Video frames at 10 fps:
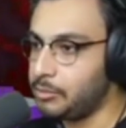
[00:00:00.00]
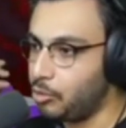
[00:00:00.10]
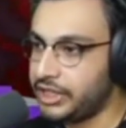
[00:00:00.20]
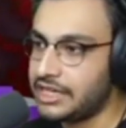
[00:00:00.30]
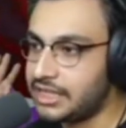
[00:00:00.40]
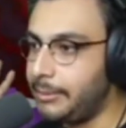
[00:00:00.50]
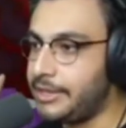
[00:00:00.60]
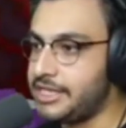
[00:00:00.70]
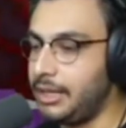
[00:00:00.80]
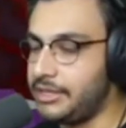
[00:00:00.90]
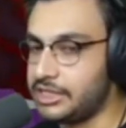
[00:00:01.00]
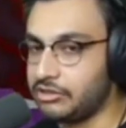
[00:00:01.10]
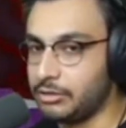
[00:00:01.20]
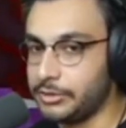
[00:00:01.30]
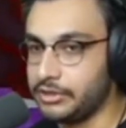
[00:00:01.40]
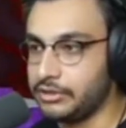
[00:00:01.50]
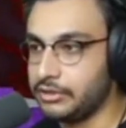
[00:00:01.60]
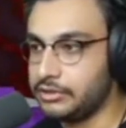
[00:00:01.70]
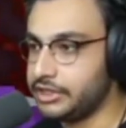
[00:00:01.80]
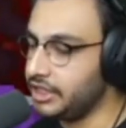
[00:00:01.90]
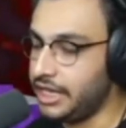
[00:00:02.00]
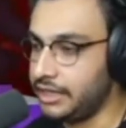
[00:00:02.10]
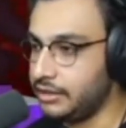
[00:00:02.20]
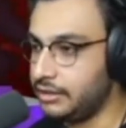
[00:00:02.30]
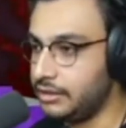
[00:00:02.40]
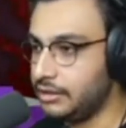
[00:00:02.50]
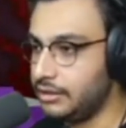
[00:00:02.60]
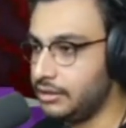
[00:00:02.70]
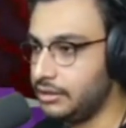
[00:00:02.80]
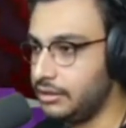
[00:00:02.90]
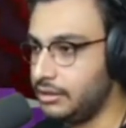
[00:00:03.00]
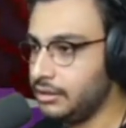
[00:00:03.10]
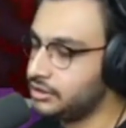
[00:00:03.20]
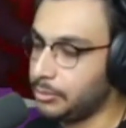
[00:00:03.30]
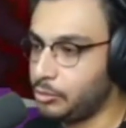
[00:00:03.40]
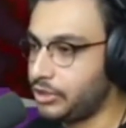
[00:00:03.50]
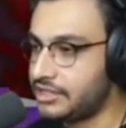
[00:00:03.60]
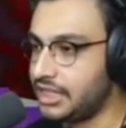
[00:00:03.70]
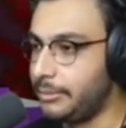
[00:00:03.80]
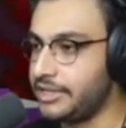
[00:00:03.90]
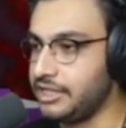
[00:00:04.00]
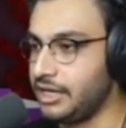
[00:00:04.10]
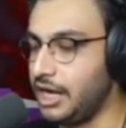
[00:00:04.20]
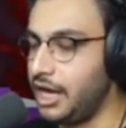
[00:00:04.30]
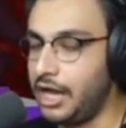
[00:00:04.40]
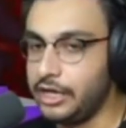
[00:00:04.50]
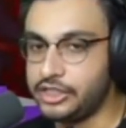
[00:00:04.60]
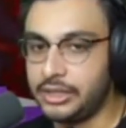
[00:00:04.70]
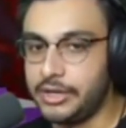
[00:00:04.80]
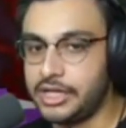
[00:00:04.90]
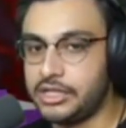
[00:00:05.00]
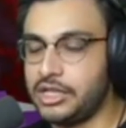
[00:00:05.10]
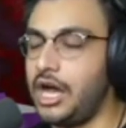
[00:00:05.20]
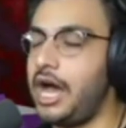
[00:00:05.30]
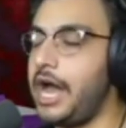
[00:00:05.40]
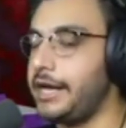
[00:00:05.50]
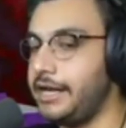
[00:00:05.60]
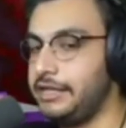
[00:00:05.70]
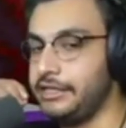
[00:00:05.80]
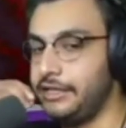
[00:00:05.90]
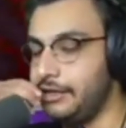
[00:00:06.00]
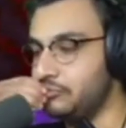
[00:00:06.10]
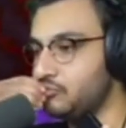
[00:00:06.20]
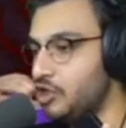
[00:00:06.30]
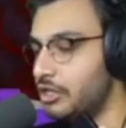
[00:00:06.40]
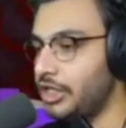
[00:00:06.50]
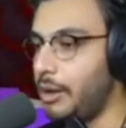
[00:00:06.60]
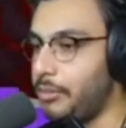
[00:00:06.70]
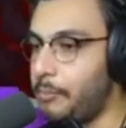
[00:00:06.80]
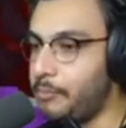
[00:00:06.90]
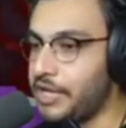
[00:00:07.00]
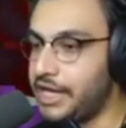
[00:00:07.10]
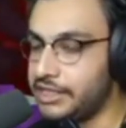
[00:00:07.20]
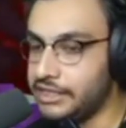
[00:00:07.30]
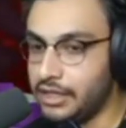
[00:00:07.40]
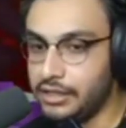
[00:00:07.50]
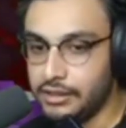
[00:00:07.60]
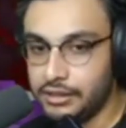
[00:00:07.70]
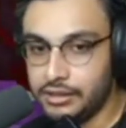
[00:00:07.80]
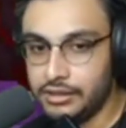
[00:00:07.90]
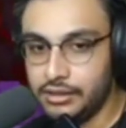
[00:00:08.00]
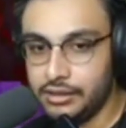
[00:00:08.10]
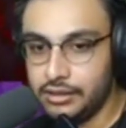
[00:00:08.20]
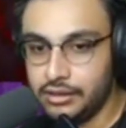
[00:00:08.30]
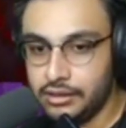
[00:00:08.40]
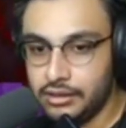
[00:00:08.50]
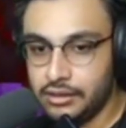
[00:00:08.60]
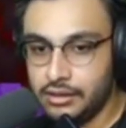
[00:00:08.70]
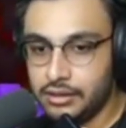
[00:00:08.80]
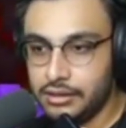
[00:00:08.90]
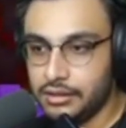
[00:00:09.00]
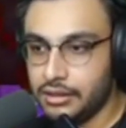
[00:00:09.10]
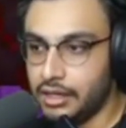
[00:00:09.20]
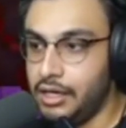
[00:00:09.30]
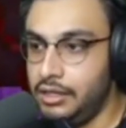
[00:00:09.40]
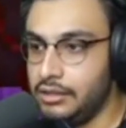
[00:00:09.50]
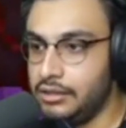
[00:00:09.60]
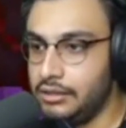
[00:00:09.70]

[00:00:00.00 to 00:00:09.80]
सबको टेस्ला बेचेगा मैं सर्वर पे ठीक है हाँ, सबको टेस्ला बेचेगा हाँ ईशान भाई क्या आइडिया दिया है क्या पप्पी आइडिया दिया मतलब हाँ